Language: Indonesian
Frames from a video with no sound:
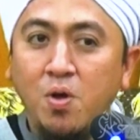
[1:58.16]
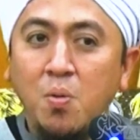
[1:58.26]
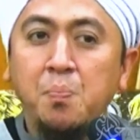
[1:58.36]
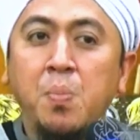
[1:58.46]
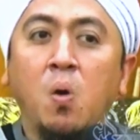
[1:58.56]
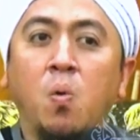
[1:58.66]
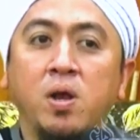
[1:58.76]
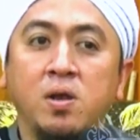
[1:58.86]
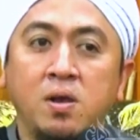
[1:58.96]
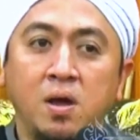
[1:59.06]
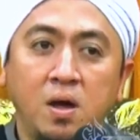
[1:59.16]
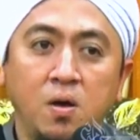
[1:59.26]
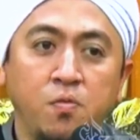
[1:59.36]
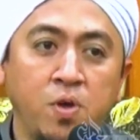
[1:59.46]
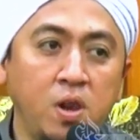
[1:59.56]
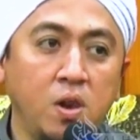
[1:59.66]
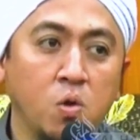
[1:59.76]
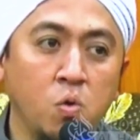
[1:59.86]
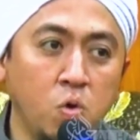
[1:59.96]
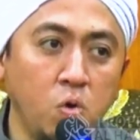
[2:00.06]
mawaddah fil
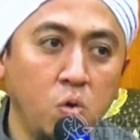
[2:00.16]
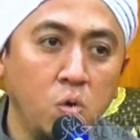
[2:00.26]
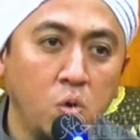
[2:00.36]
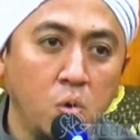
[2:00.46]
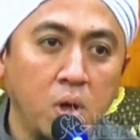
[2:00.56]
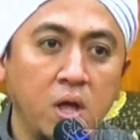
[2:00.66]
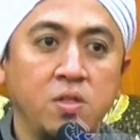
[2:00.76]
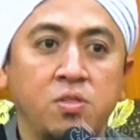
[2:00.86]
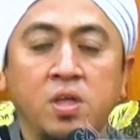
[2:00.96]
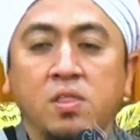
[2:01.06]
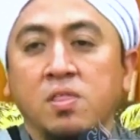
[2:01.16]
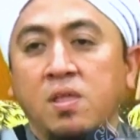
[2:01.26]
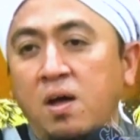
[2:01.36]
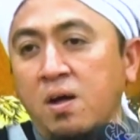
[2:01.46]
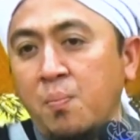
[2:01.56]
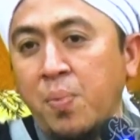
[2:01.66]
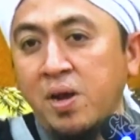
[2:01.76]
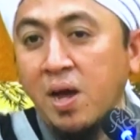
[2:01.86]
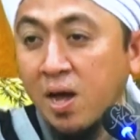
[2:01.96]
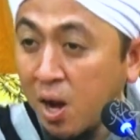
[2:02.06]
kur cinta
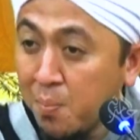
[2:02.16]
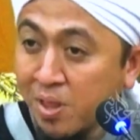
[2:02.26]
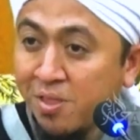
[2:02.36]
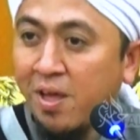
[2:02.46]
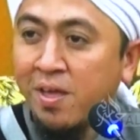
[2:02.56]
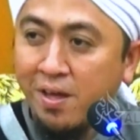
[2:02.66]
kepada kerabat saya.